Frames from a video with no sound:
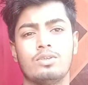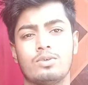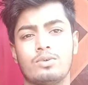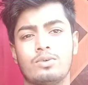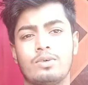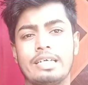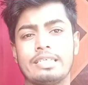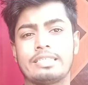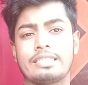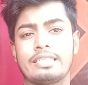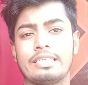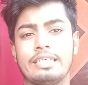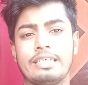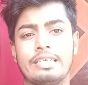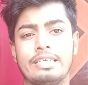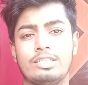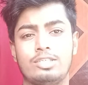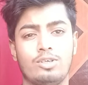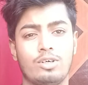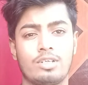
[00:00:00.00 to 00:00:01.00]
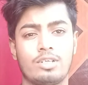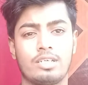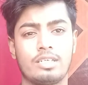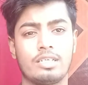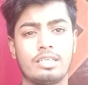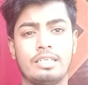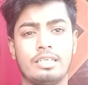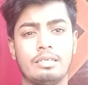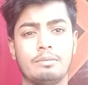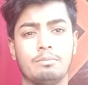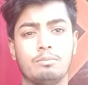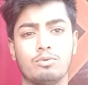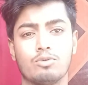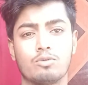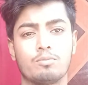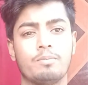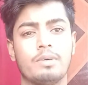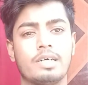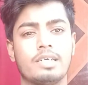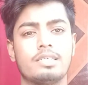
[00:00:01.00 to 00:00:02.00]
তো আজকে যথারীতি
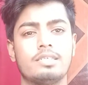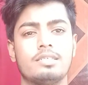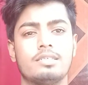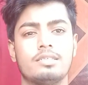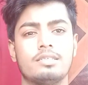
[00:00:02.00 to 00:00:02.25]
বুধবার